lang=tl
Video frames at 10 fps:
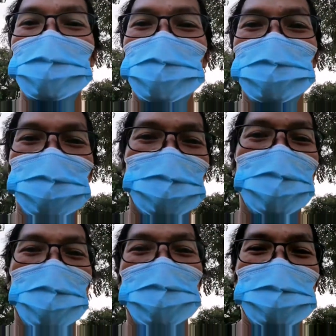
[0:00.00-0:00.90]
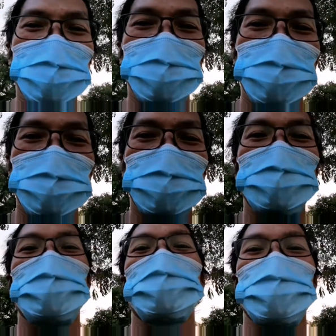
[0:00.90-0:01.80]
mo yung problema mo
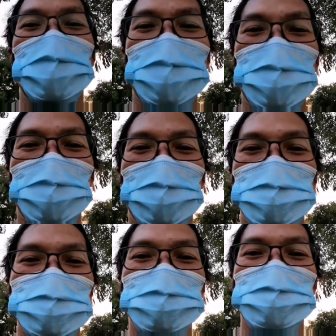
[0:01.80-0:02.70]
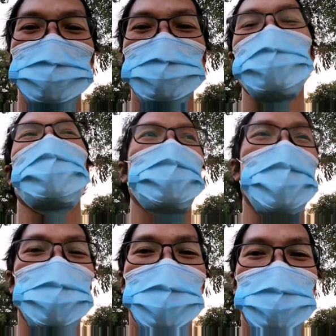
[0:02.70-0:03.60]
parang
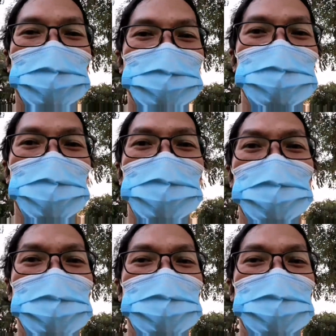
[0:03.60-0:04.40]
dumadami lang ng dumadami